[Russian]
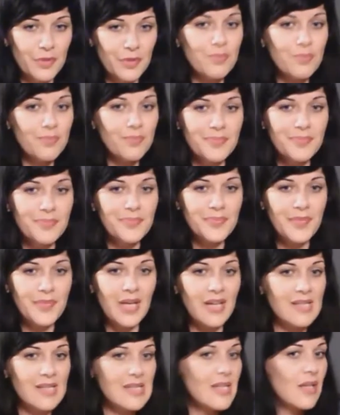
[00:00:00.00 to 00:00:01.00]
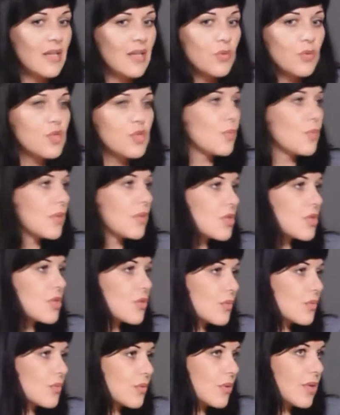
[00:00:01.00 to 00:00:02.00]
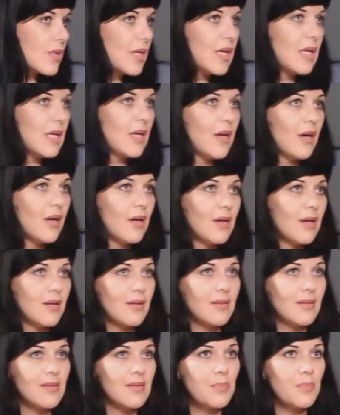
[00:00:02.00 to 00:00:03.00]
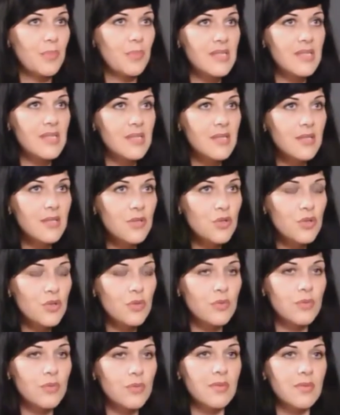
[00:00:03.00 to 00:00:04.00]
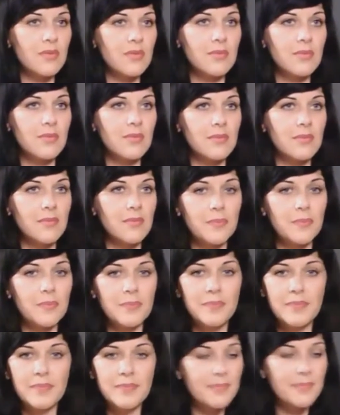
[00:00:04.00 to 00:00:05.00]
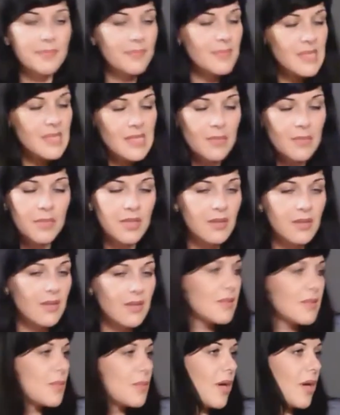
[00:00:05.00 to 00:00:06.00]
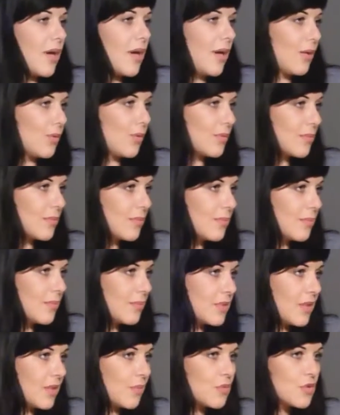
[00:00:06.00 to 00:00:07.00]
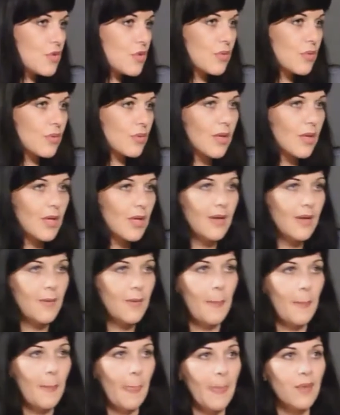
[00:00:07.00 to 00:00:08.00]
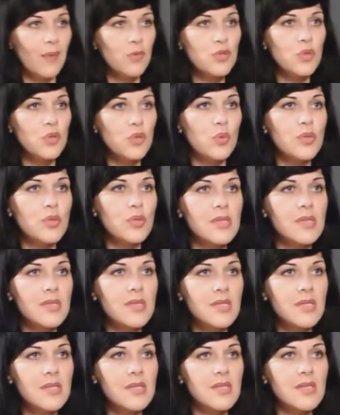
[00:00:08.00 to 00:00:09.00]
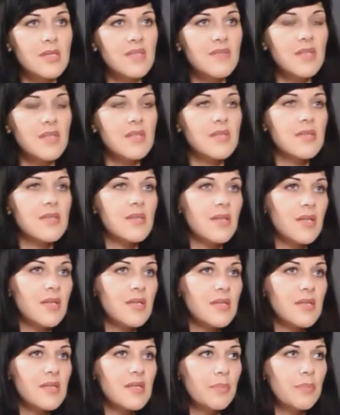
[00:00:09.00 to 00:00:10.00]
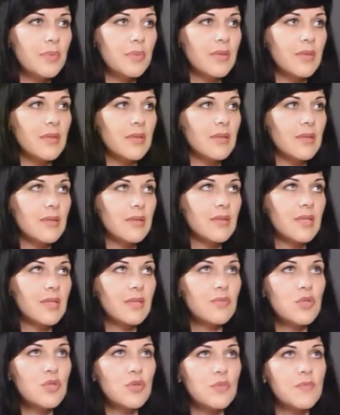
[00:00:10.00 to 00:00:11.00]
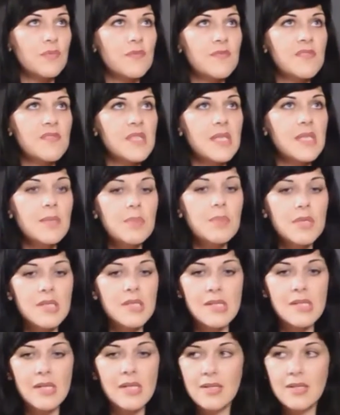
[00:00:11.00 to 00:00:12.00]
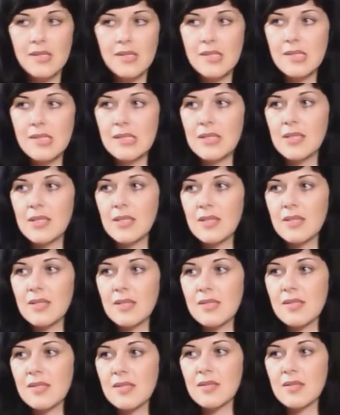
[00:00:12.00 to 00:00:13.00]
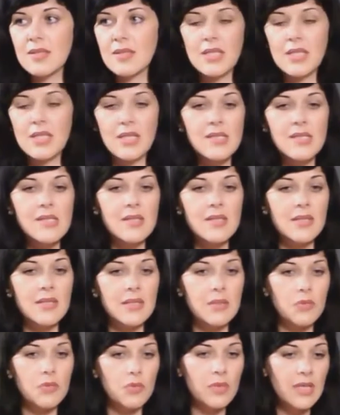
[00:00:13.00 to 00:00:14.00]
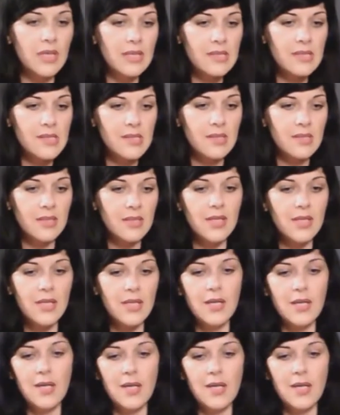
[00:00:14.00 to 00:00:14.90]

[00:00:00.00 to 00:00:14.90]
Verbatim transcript: ну, оказали очень большую э, поддержку, э, самое главное, моральную. Потому что очень хочется, знаете, развеять стереотипы того, что все переселенцы из Донецка и Луганска